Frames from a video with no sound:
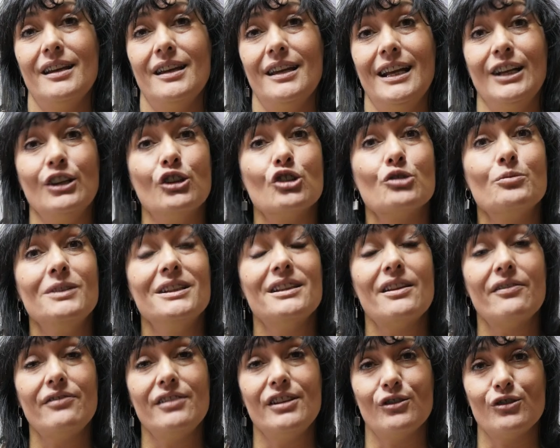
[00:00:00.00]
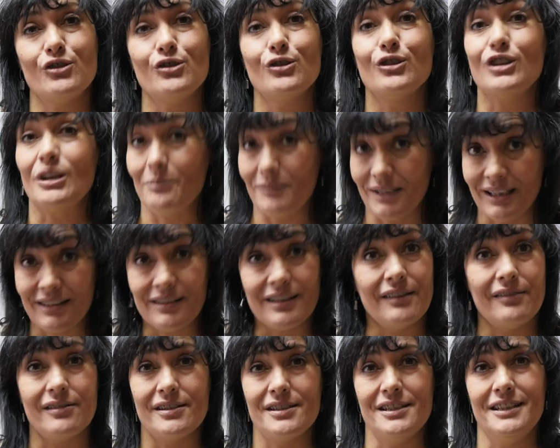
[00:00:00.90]
En 2018 también te
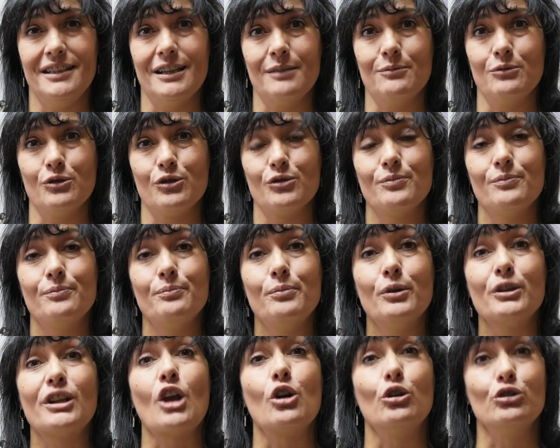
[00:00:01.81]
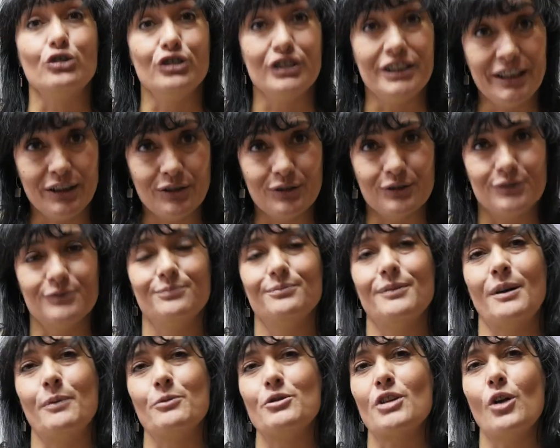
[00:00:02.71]
necesitamos, porque contigo
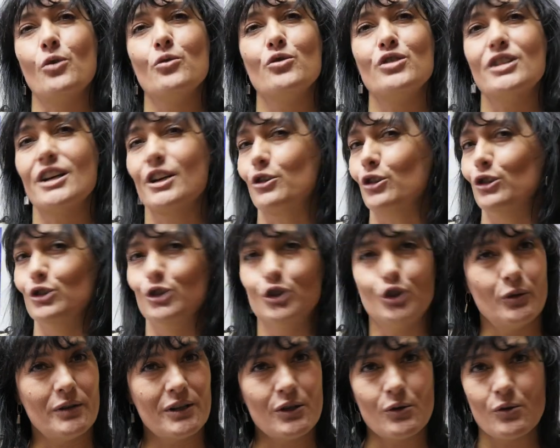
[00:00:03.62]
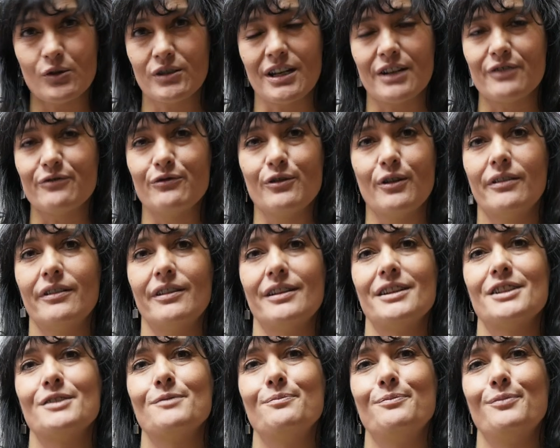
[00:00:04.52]
vamos a luchar con todas nuestras
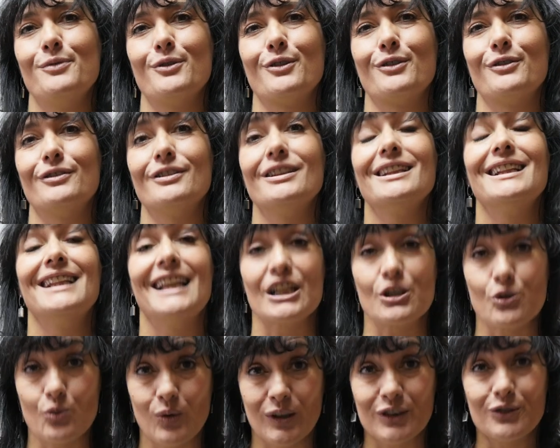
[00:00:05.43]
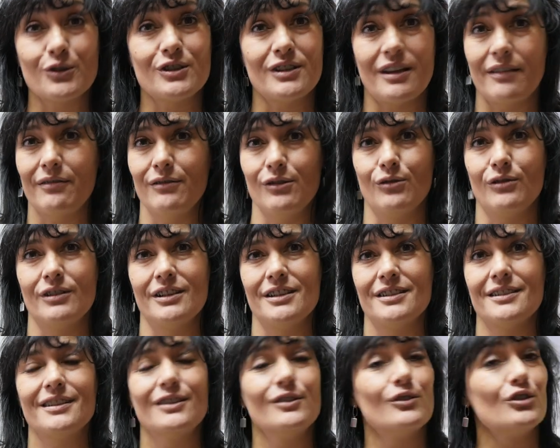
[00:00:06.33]
fuerzas por las cuatro
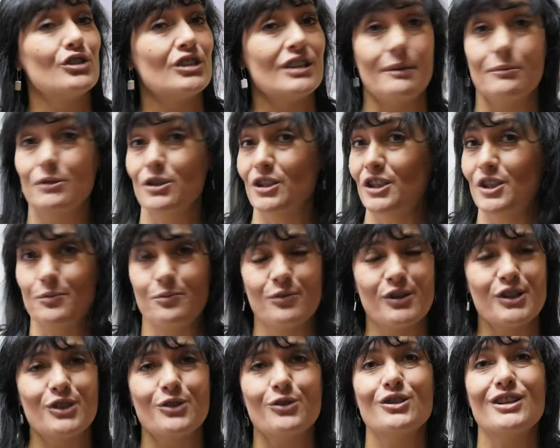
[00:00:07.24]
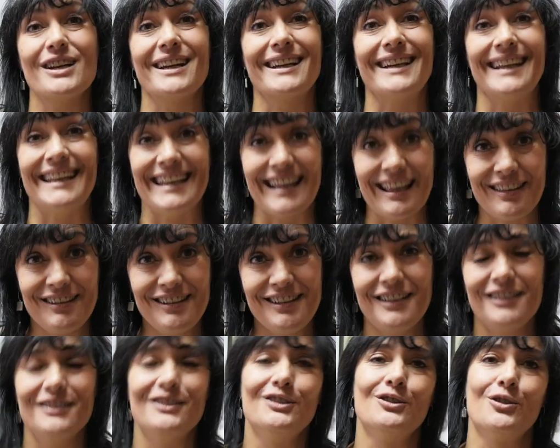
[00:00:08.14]
estaciones. No estamos dispuestos a que
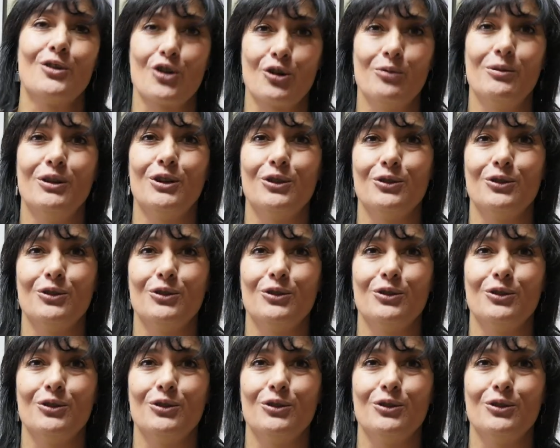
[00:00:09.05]
nadie nos robe el